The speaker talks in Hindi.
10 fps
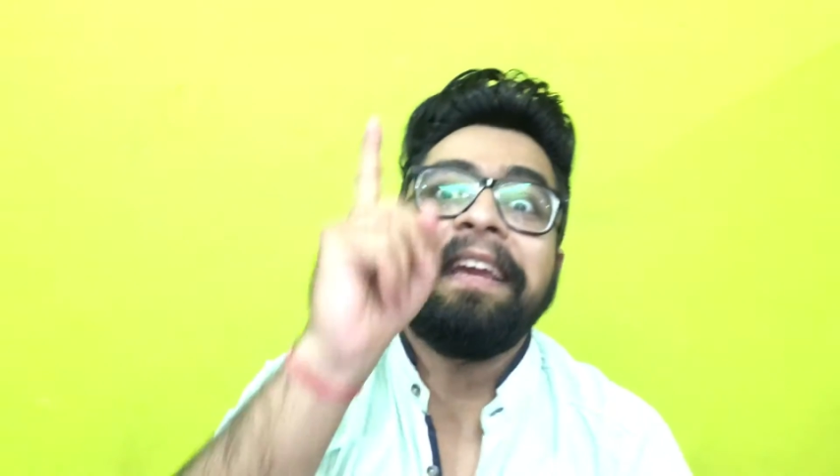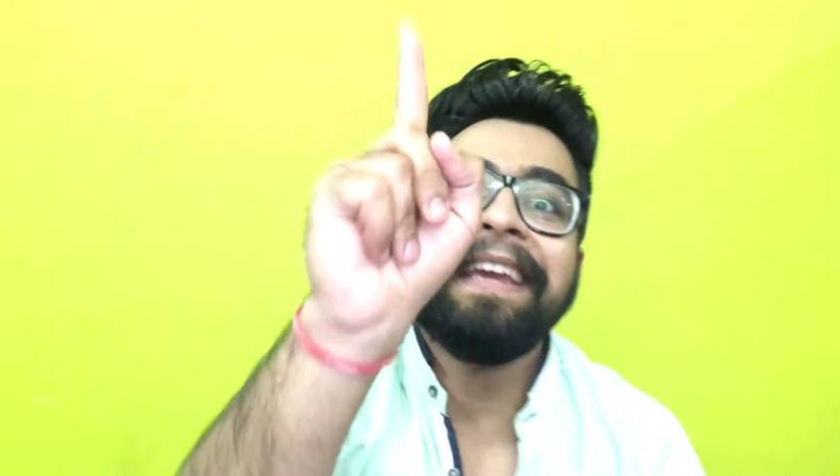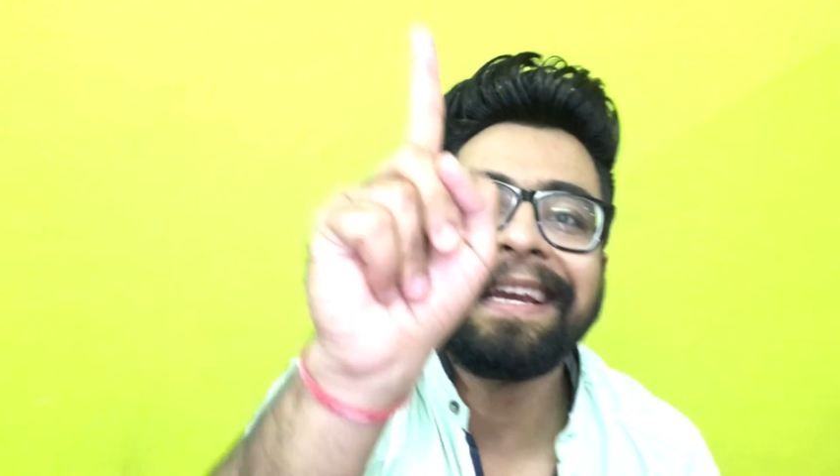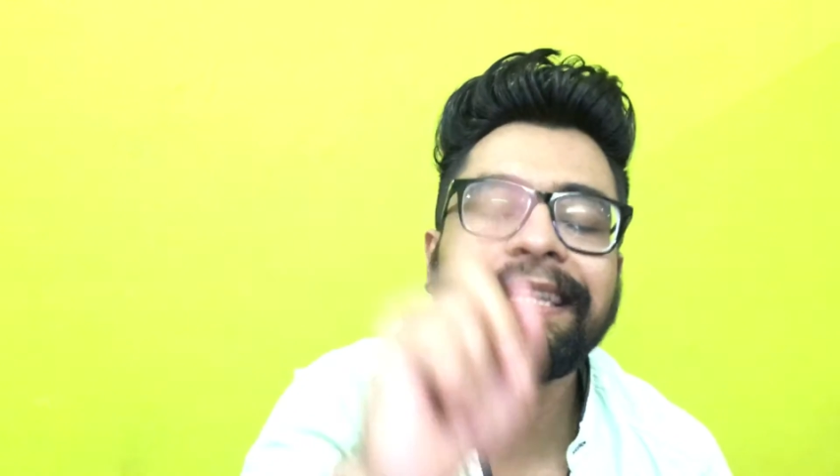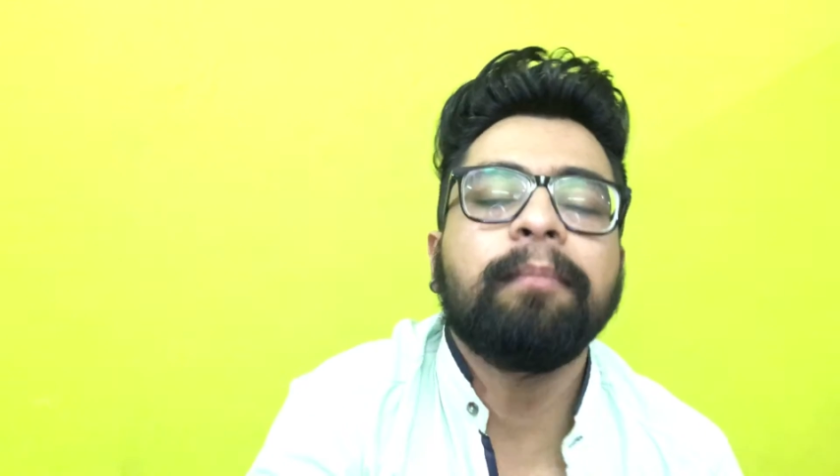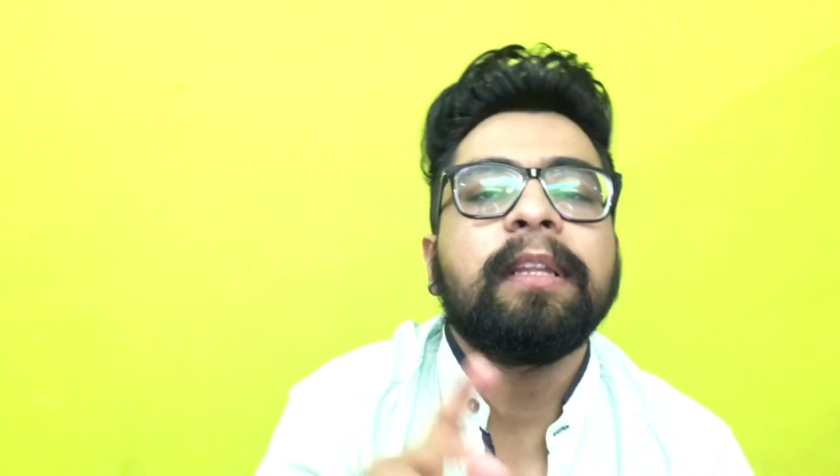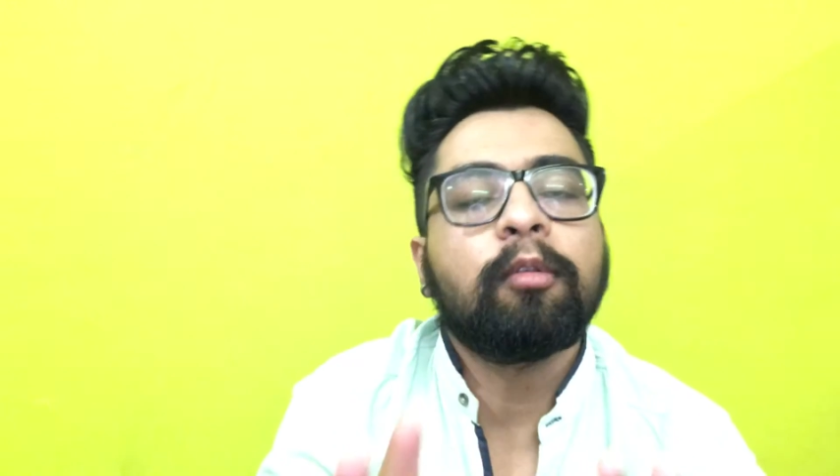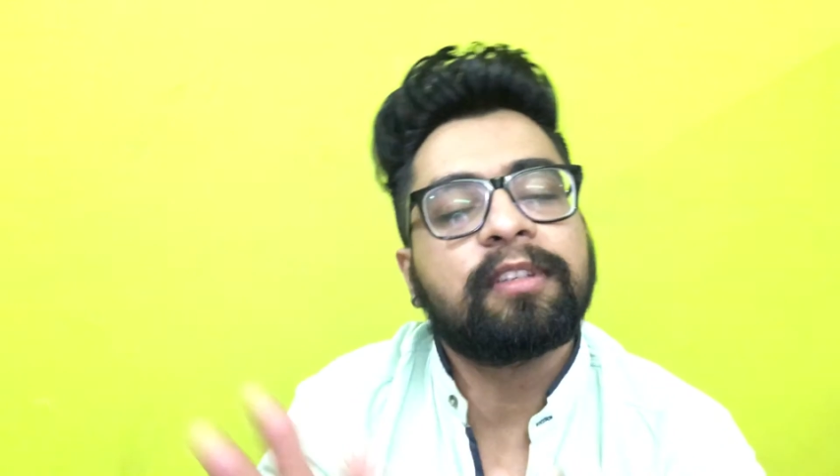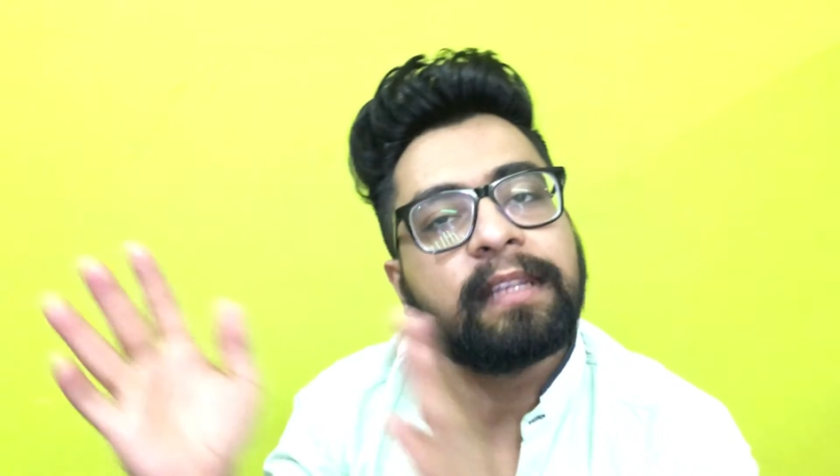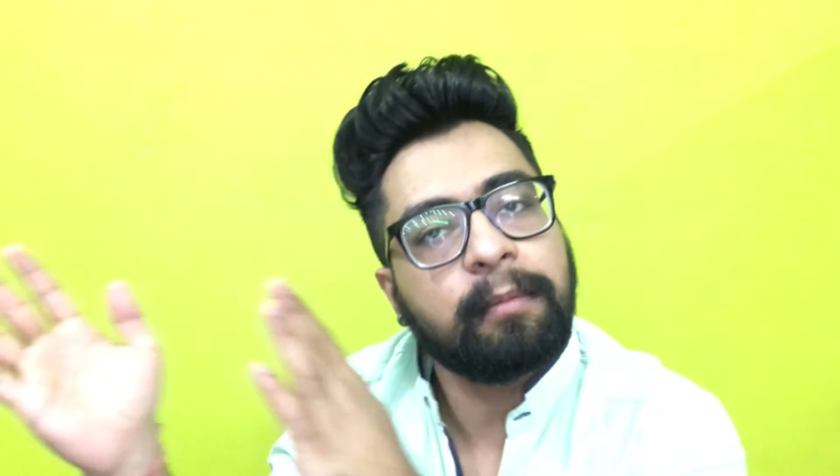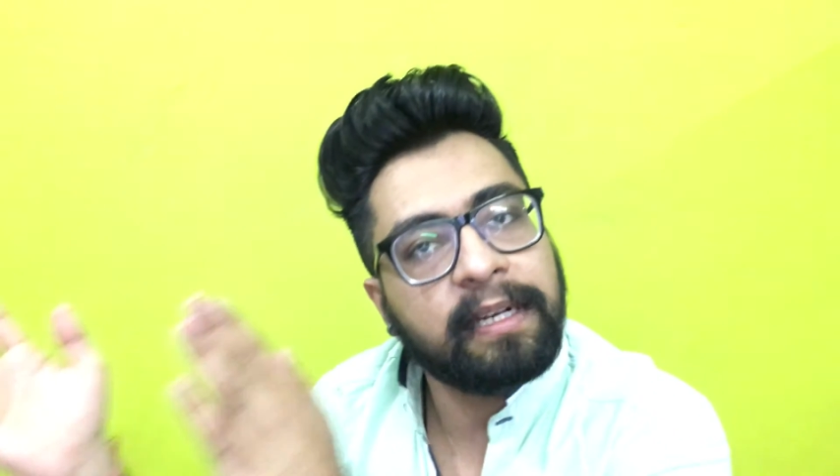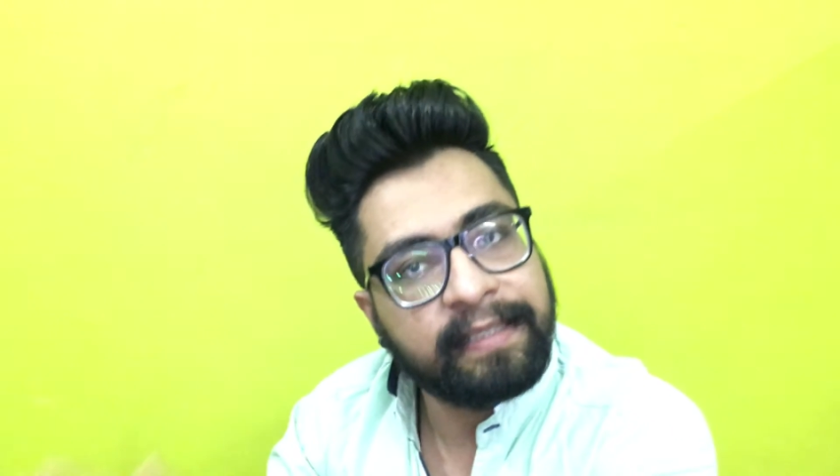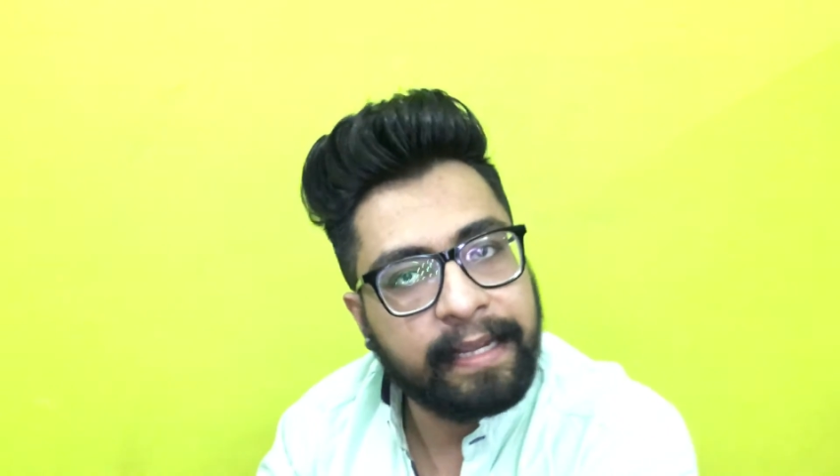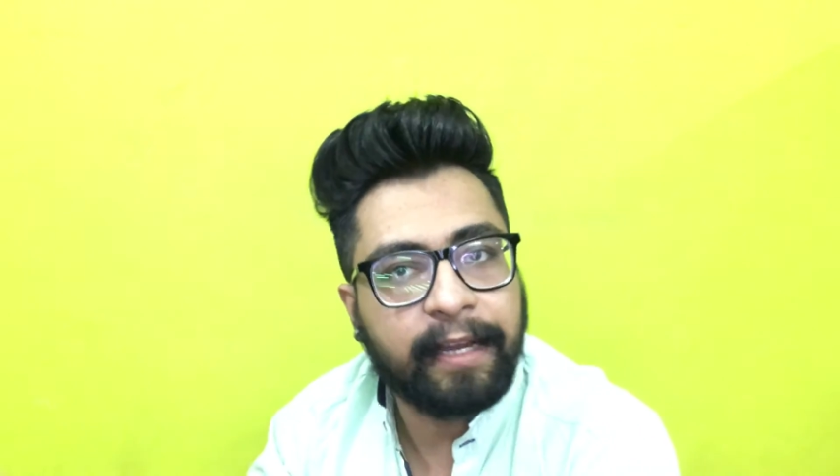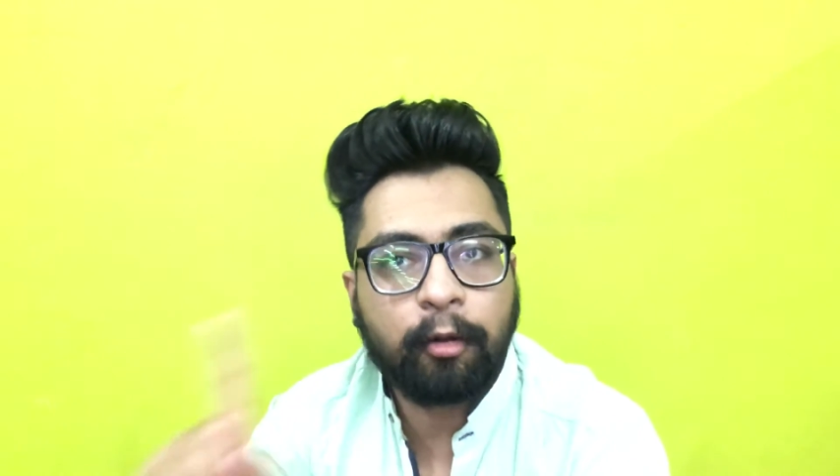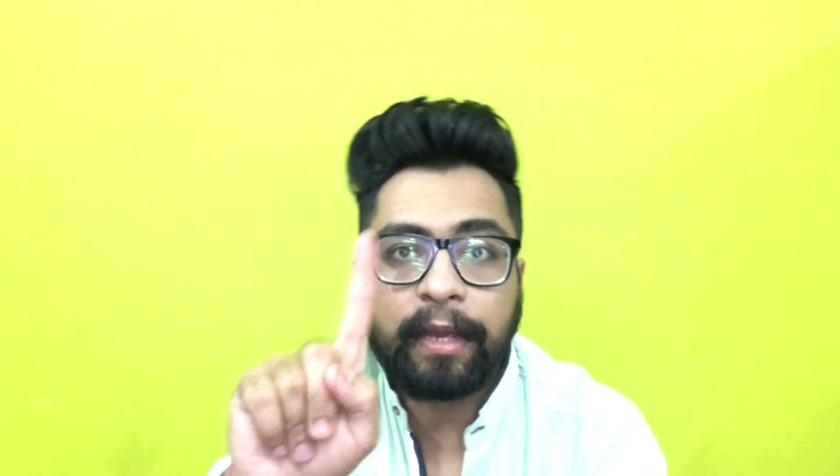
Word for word: एक दिन में दो से तीन बार सेक करो